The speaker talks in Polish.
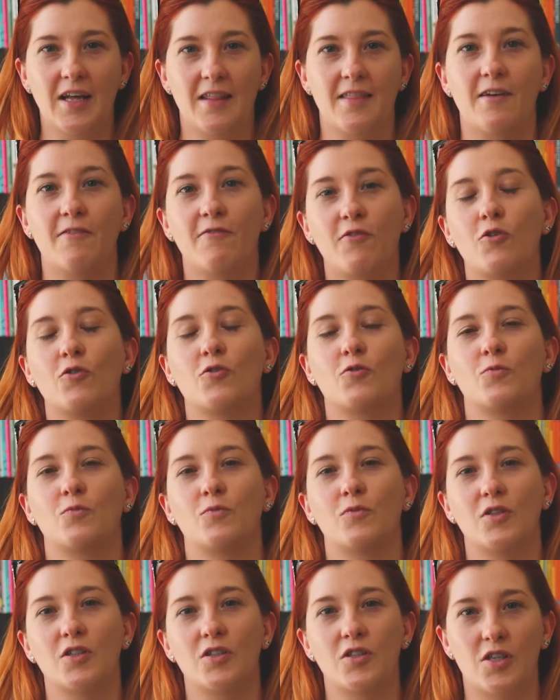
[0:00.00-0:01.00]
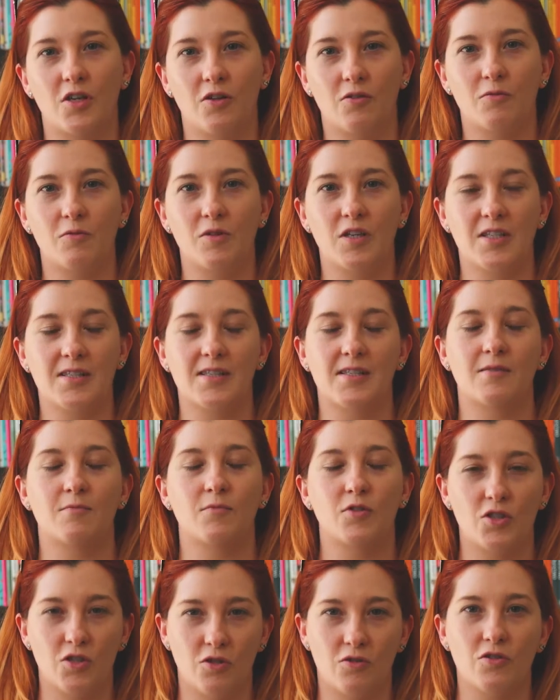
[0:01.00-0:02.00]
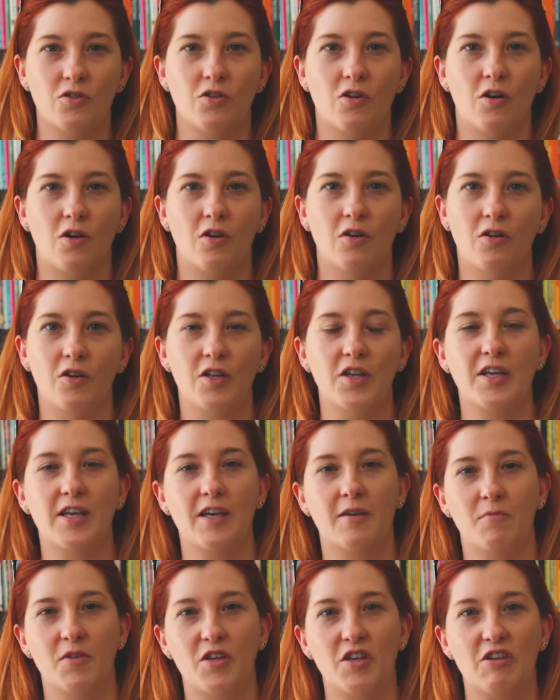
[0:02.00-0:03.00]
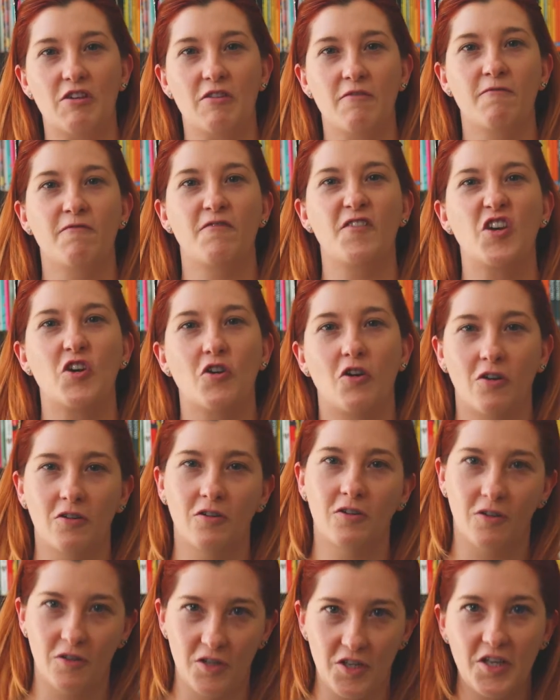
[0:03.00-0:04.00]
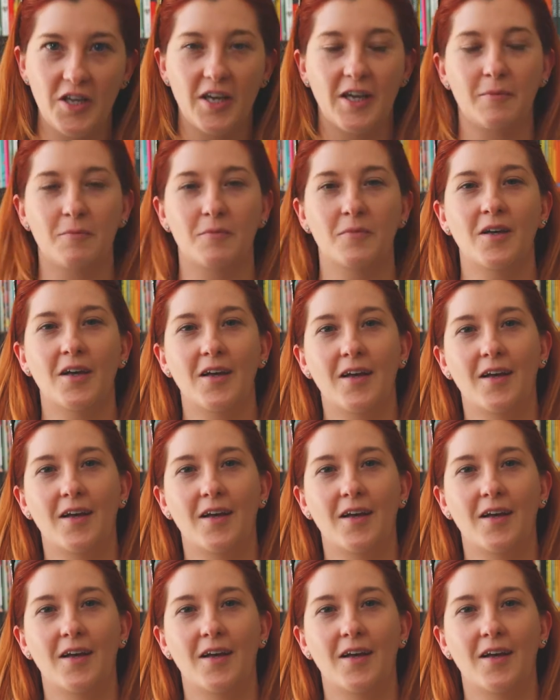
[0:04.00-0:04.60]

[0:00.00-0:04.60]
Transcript: na forum, że ogólnie jestem książkoholikiem i fikoholikiem